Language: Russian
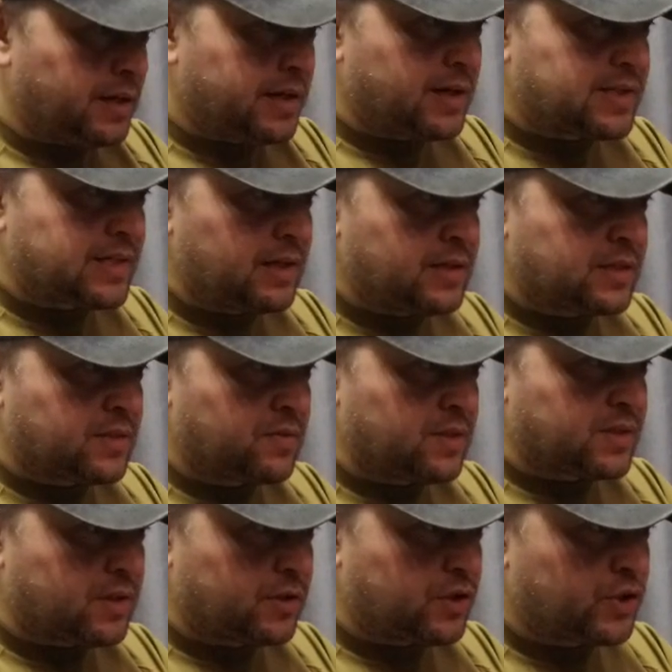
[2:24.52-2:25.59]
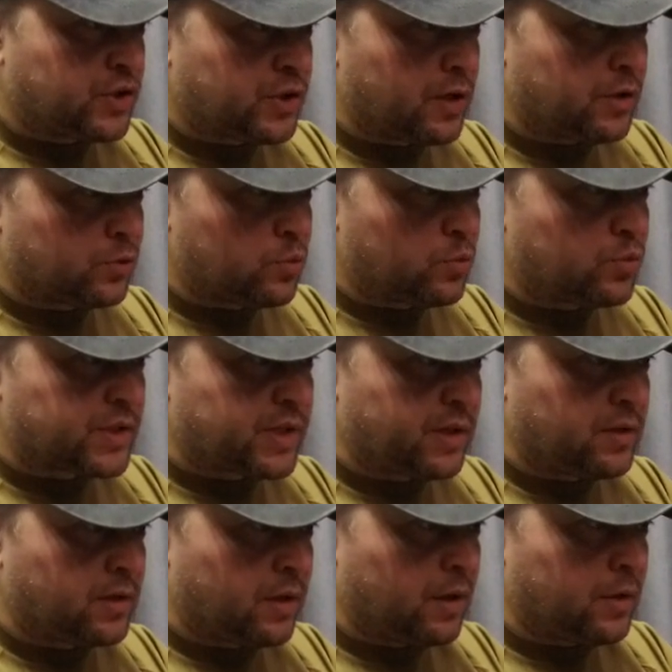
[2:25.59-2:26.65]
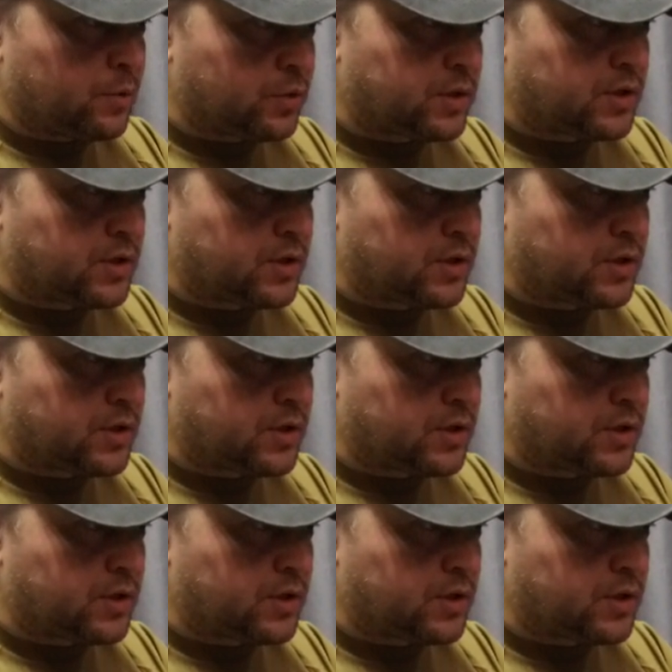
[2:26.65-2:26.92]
и, как следствие, защищает руку стрелка от